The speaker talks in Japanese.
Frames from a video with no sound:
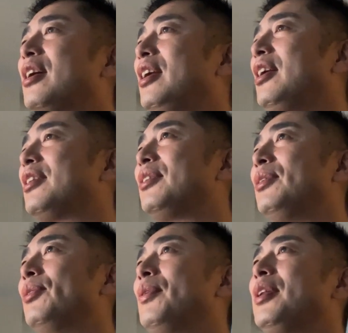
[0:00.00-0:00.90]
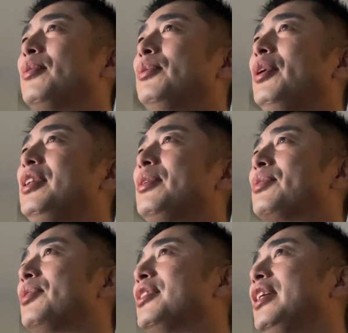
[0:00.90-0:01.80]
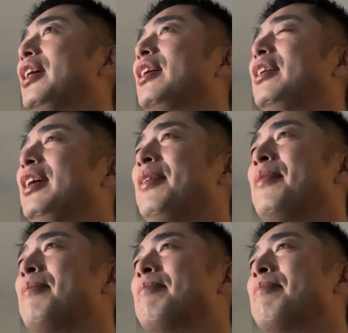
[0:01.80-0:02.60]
彼らっていうのはあの動いてる存在だからね、